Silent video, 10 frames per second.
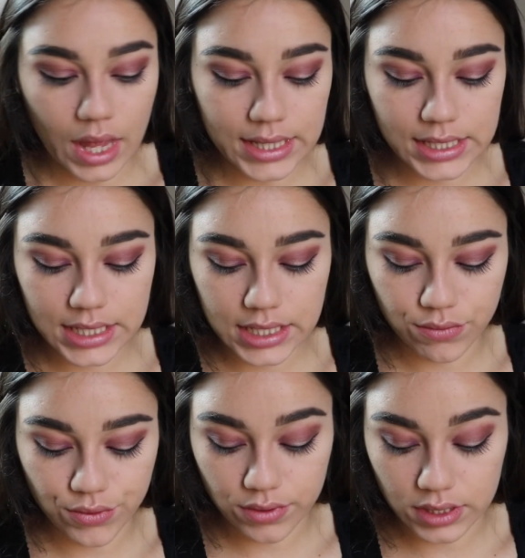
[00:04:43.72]
d'essayer
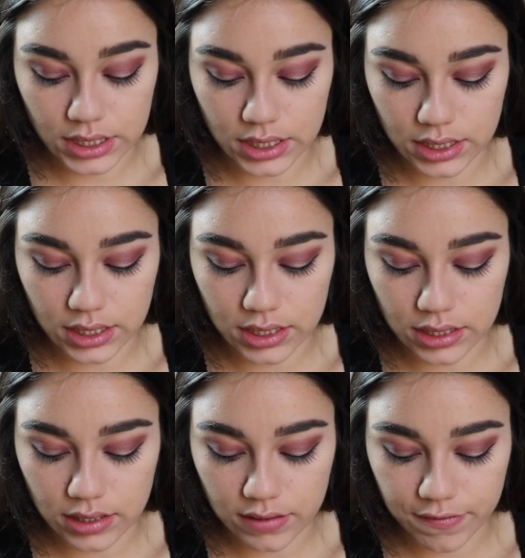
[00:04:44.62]
toujours des,
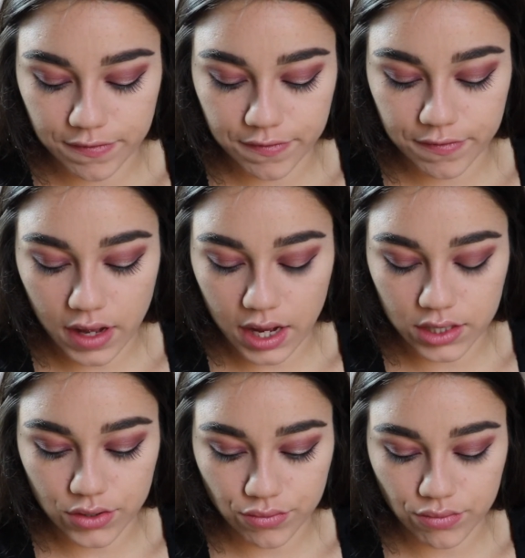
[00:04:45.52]
des, fards
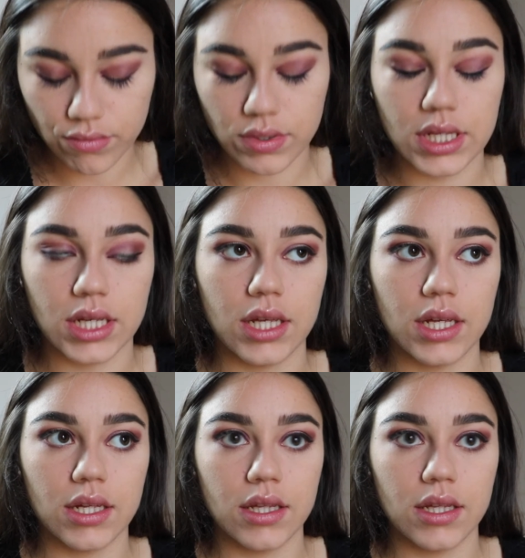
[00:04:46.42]
à joues ou des,